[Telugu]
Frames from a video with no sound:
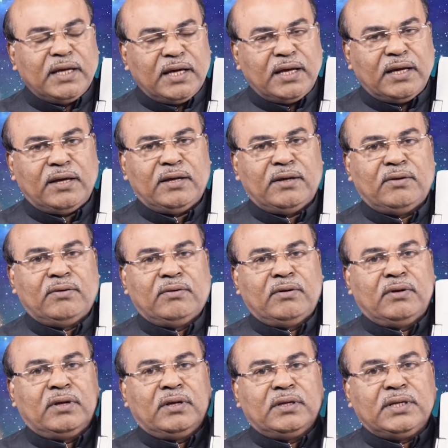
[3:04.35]
ఈ
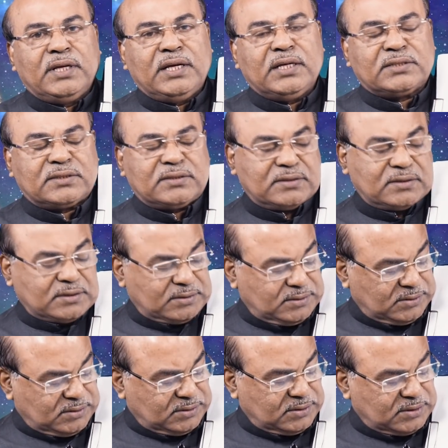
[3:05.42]
ఈ
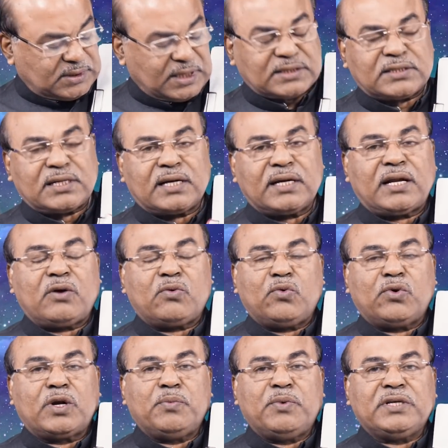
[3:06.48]
షష్టగ్రహ
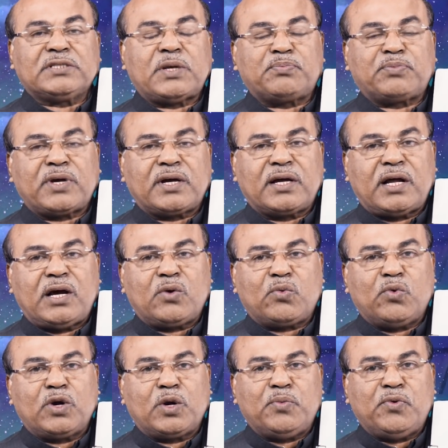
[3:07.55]
కూటమి సప్తగ్రహ
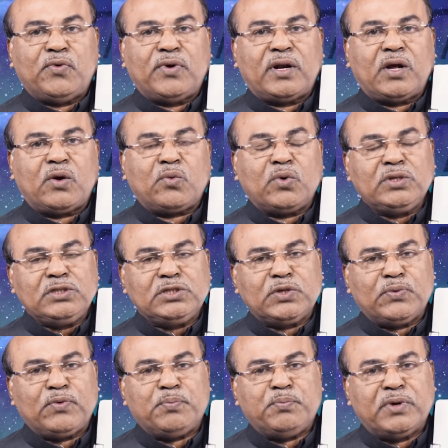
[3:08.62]
కూటమి వలన
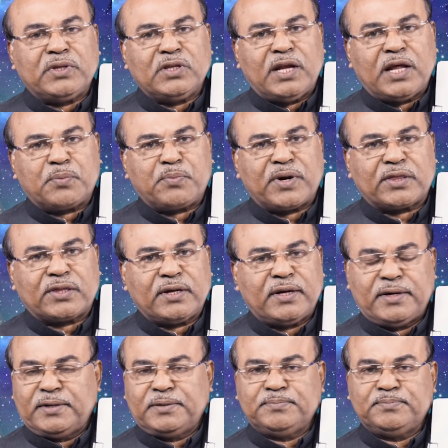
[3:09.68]
కొంచెం ఇబ్బందులు
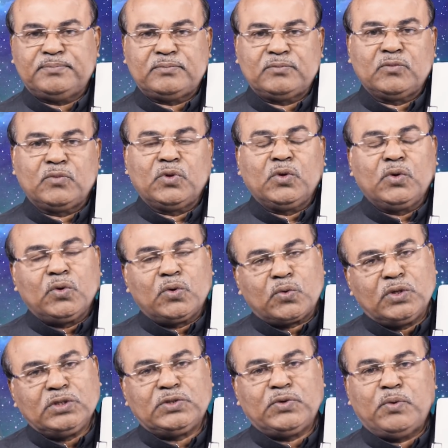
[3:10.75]
ఏర్పడతాయండి
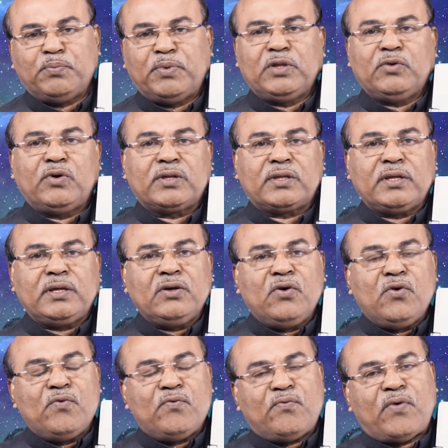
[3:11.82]
కొంచెం ఇబ్బంది పడితే
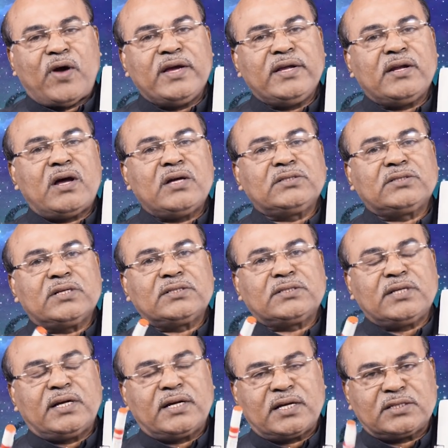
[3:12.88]
ఫైనాన్షియల్
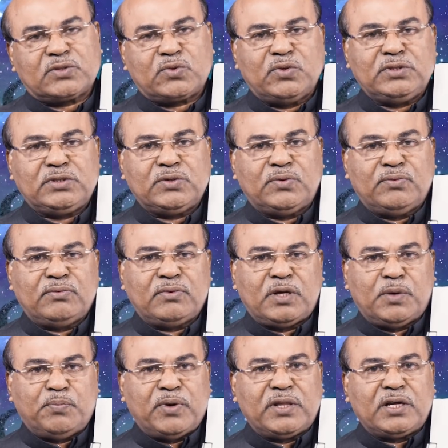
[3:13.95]
స్టేటస్ కొంచెం
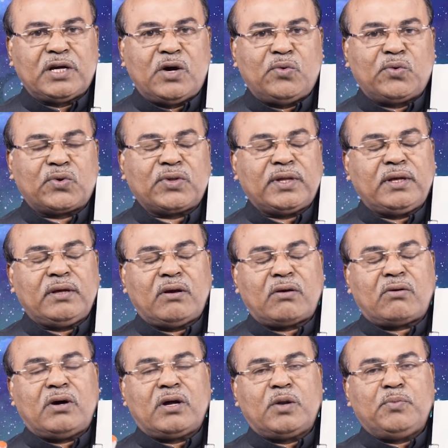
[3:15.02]
ఇబ్బందిగా ఉంటుంది
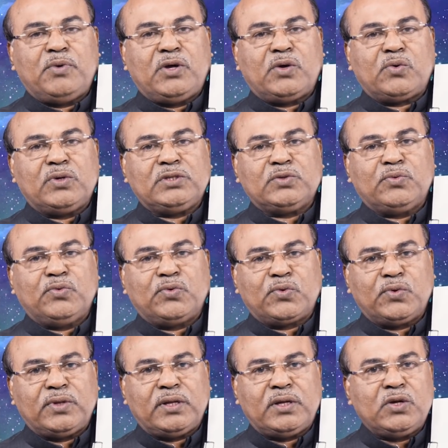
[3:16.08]
ఎకానమీ కొంచెం
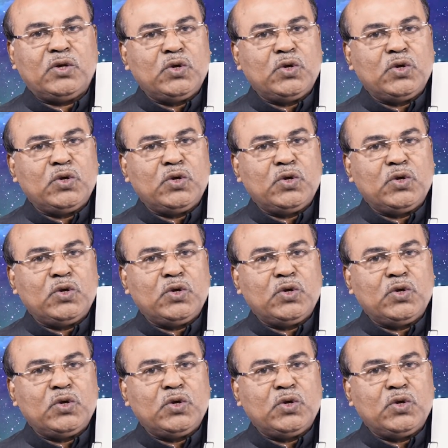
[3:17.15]
ఉంటుంది